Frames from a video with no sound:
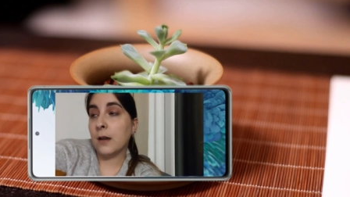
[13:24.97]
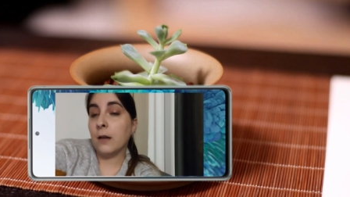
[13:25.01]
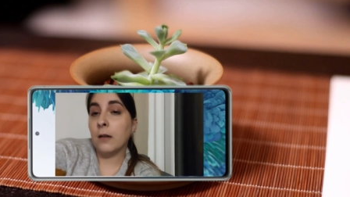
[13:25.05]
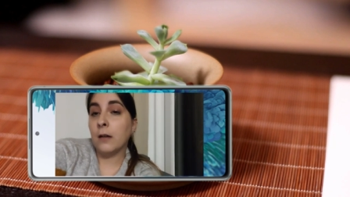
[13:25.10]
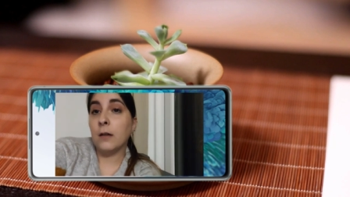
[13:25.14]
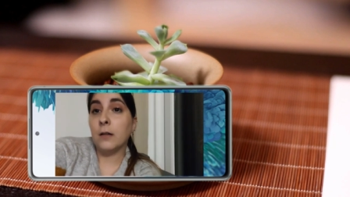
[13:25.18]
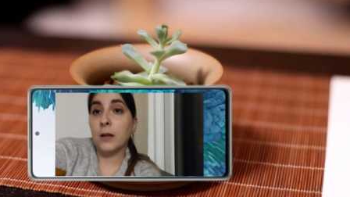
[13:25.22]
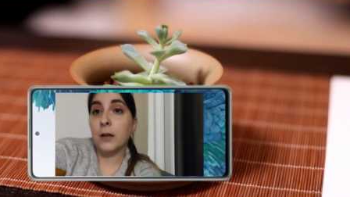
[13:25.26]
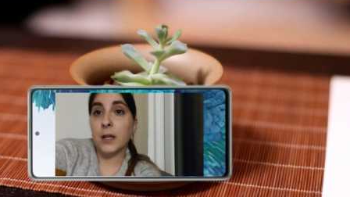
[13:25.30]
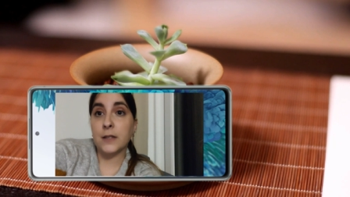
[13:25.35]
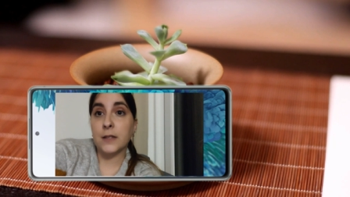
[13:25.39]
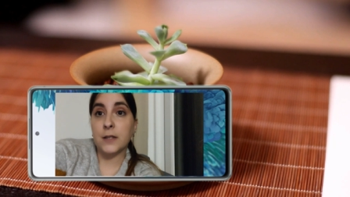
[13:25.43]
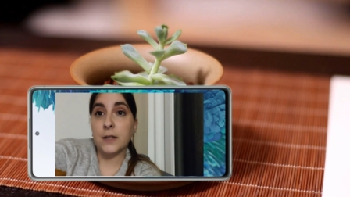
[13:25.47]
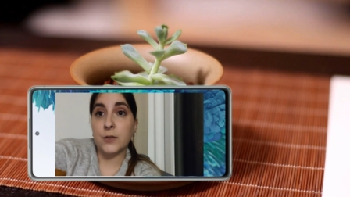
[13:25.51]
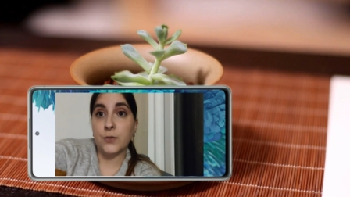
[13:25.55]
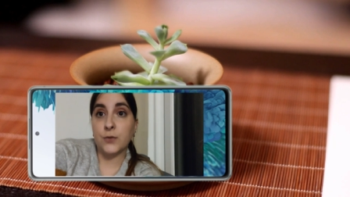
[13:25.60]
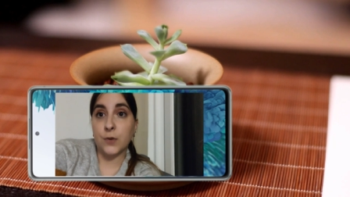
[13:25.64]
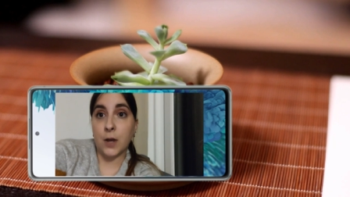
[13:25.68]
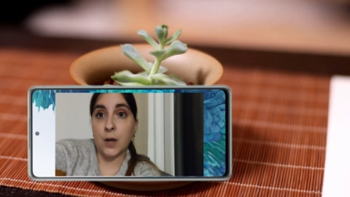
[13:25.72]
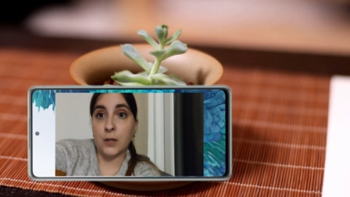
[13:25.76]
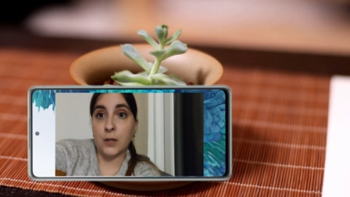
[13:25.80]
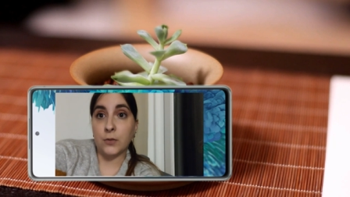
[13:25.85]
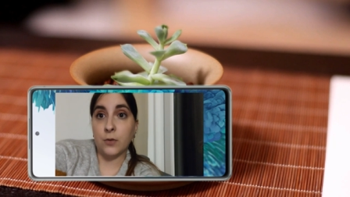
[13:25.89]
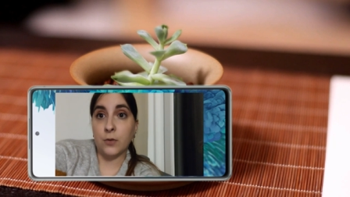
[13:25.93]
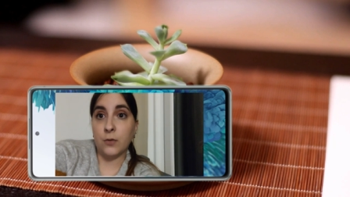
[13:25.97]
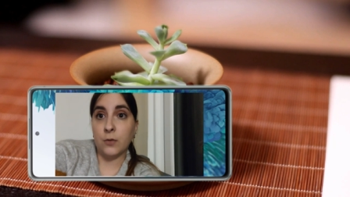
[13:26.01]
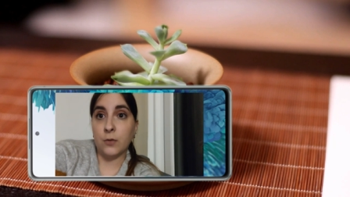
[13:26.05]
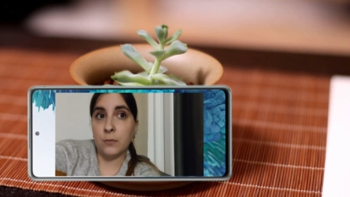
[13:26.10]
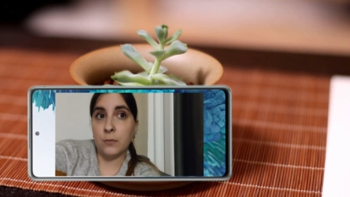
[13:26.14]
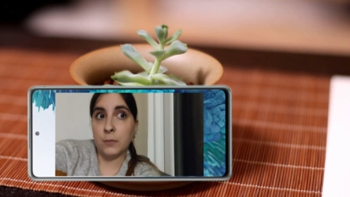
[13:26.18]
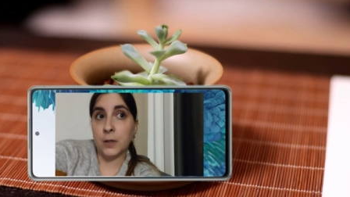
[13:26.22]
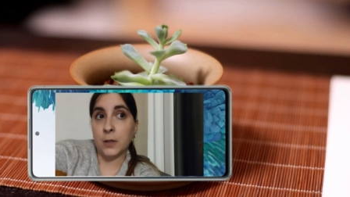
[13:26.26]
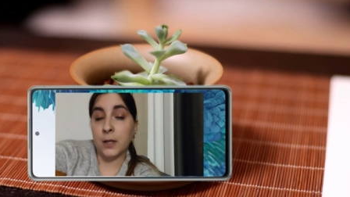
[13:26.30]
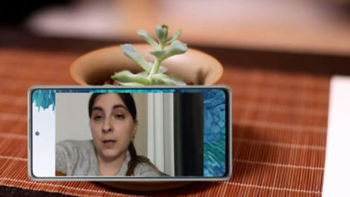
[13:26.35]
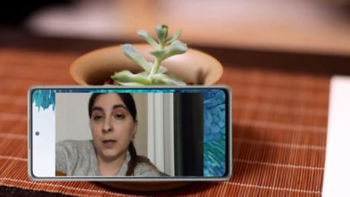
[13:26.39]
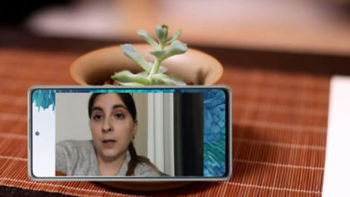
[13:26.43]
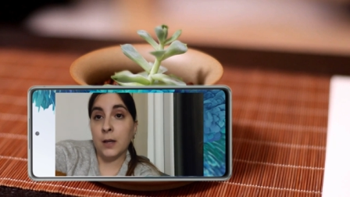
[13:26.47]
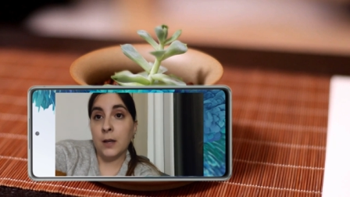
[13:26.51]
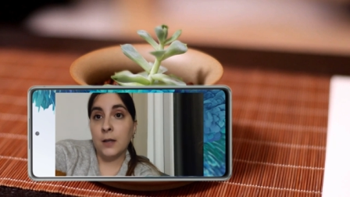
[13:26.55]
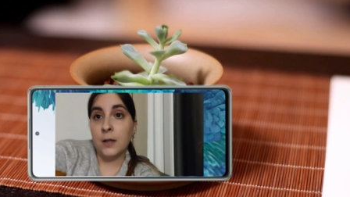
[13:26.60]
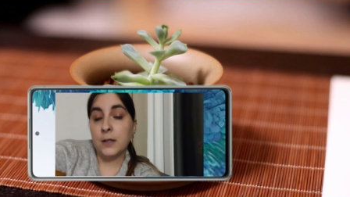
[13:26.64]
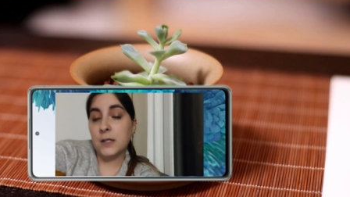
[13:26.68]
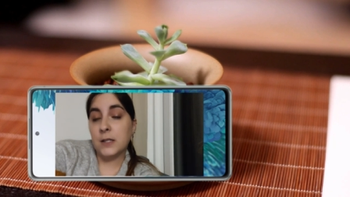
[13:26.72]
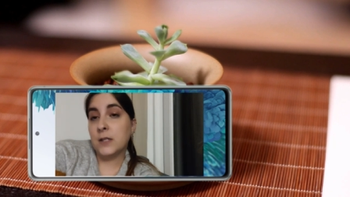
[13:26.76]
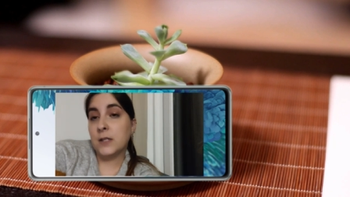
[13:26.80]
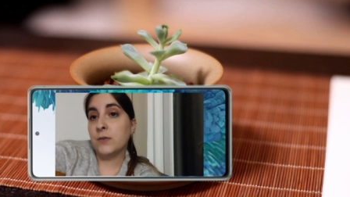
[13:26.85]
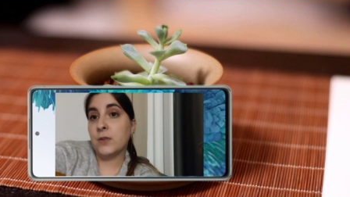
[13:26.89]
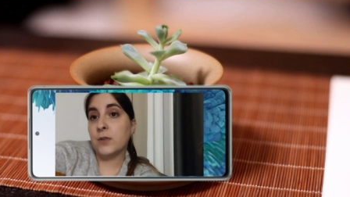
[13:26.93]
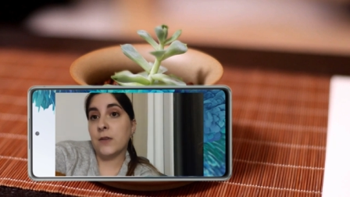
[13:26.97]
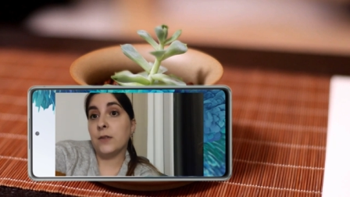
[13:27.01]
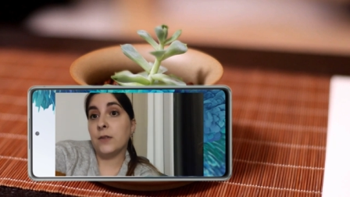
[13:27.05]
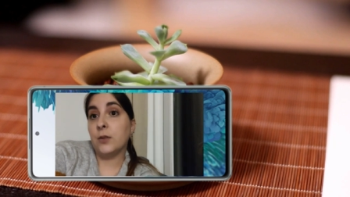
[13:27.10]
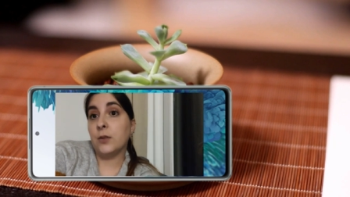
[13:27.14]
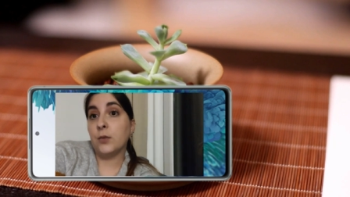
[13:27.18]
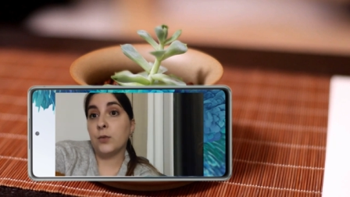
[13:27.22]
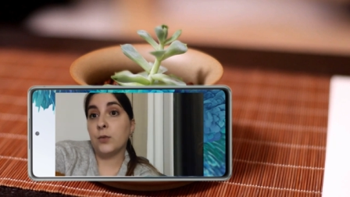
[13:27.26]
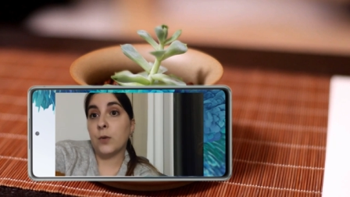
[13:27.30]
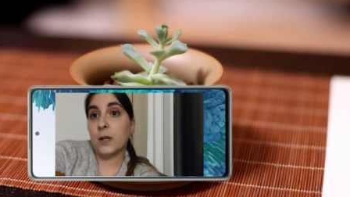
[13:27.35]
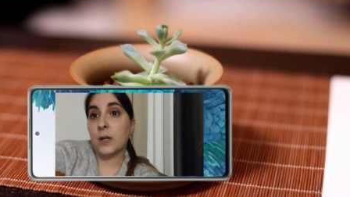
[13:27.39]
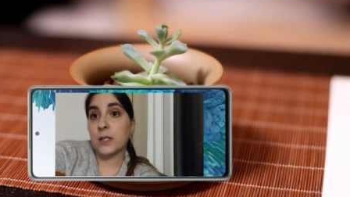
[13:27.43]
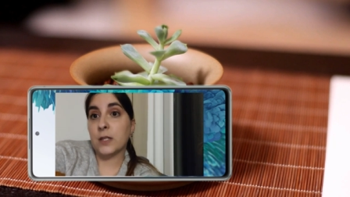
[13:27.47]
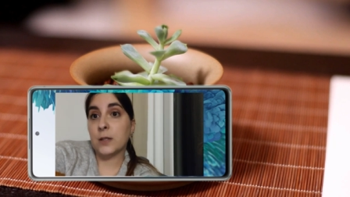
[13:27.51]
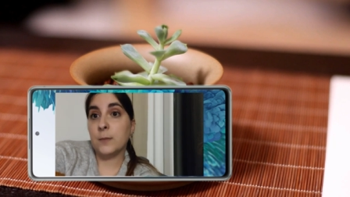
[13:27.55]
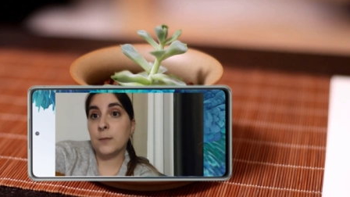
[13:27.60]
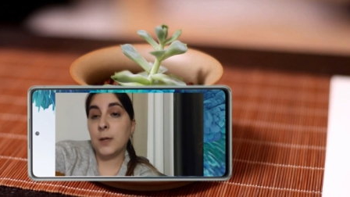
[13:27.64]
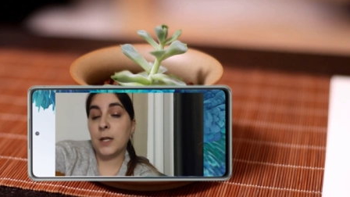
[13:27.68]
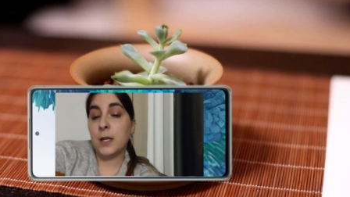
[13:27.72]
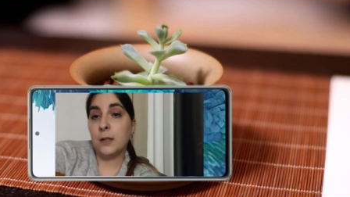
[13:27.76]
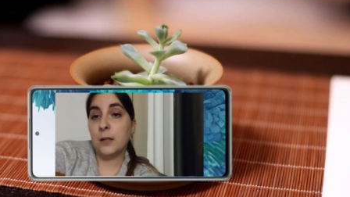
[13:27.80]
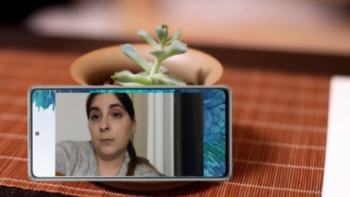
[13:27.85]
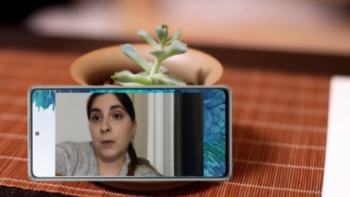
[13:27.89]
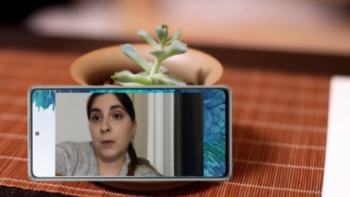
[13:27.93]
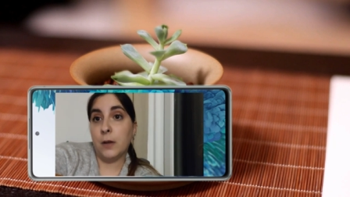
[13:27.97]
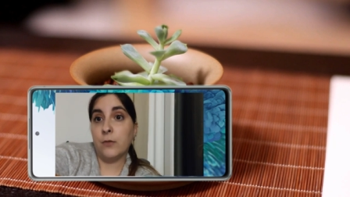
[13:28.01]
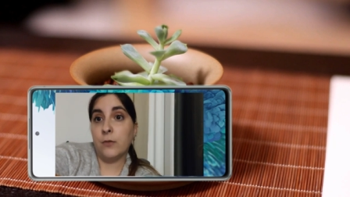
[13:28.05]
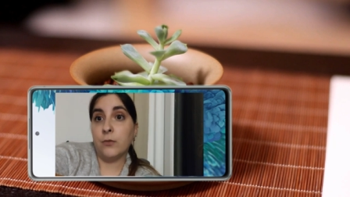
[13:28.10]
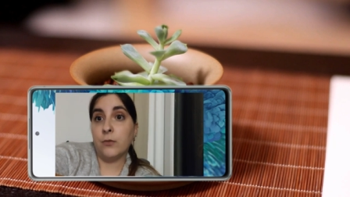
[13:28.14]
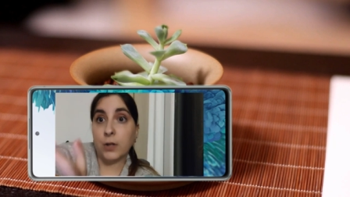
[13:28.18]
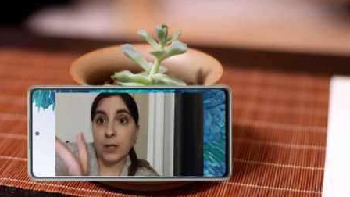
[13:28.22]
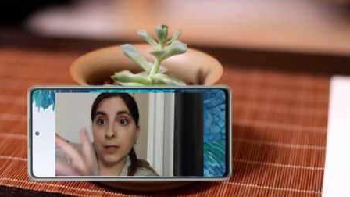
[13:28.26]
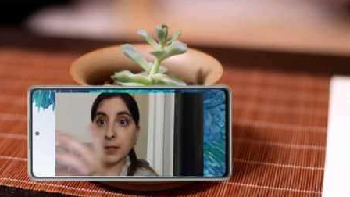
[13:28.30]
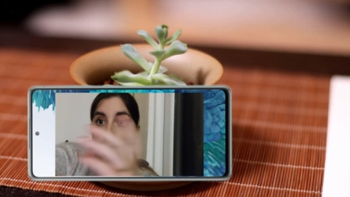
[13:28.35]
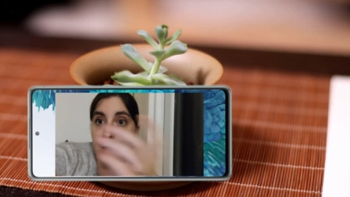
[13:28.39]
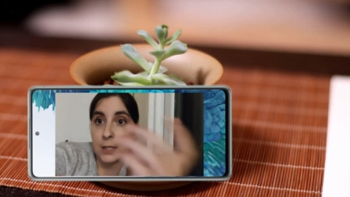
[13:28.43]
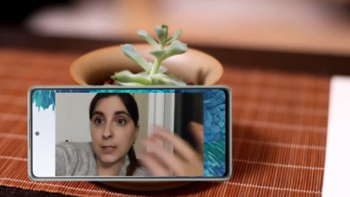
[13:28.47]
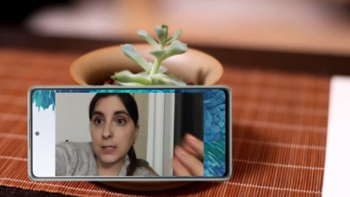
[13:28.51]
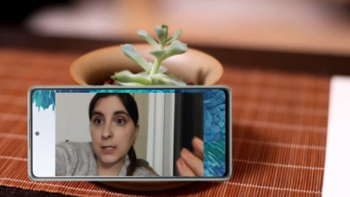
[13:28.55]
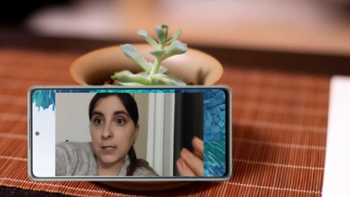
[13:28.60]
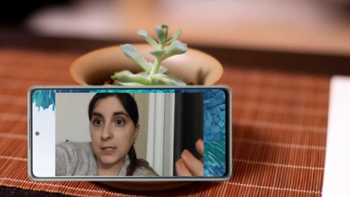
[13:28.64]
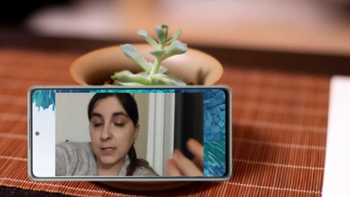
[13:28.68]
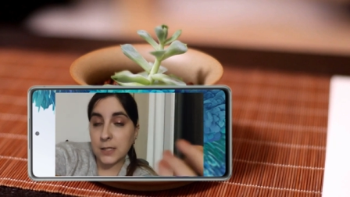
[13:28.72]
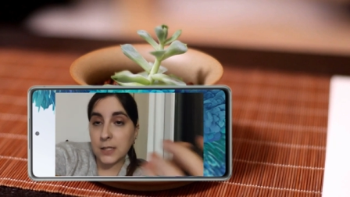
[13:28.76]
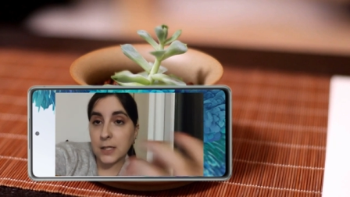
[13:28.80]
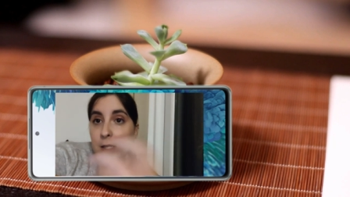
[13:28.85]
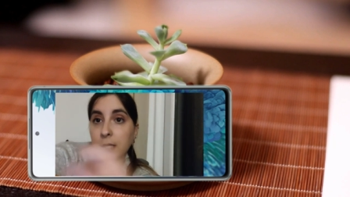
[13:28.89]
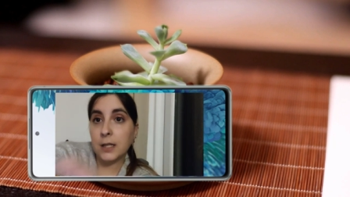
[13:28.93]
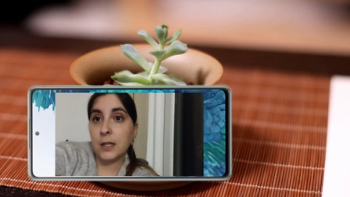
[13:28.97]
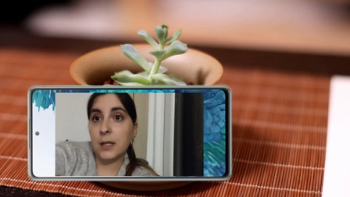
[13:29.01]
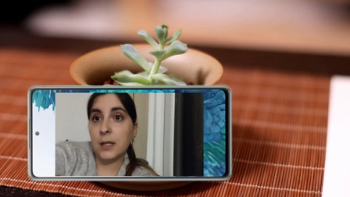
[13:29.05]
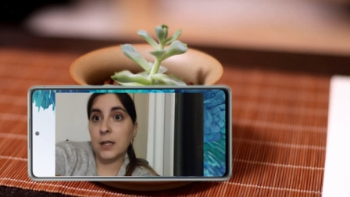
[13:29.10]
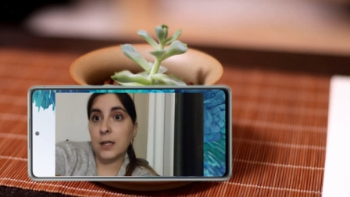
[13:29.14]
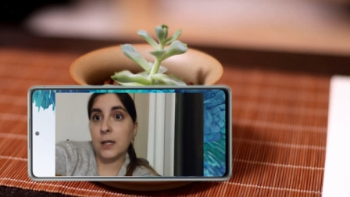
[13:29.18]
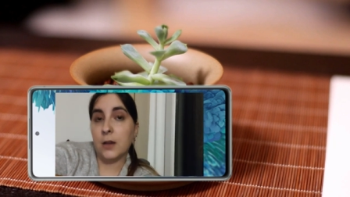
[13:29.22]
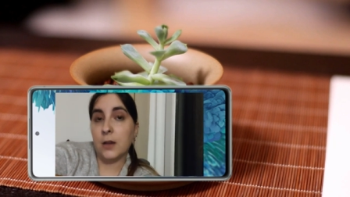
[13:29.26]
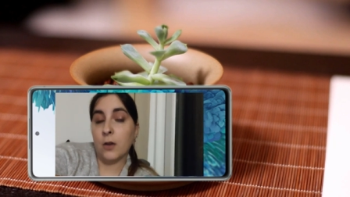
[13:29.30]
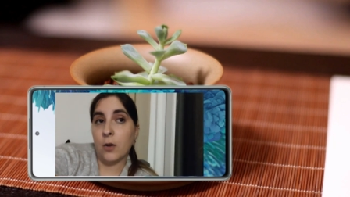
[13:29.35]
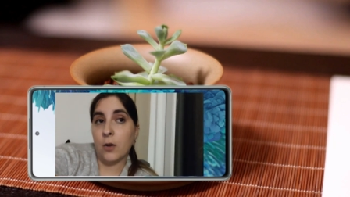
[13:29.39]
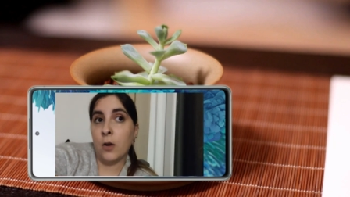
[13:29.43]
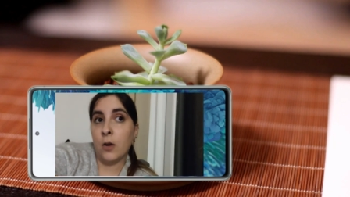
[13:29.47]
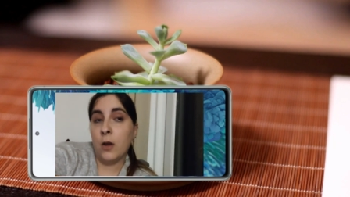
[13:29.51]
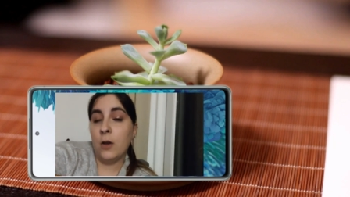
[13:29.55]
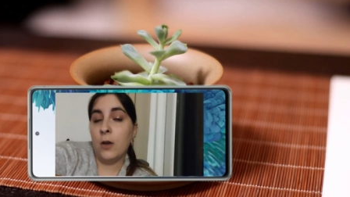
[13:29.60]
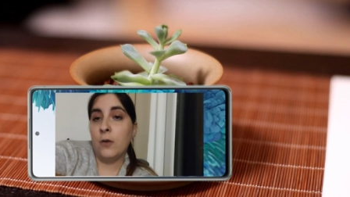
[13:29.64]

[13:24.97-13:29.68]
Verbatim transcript: Hein. Là, c'est sur un an, mais si vous avez deux, trois semaines, bah, vous rétrécissez et euh,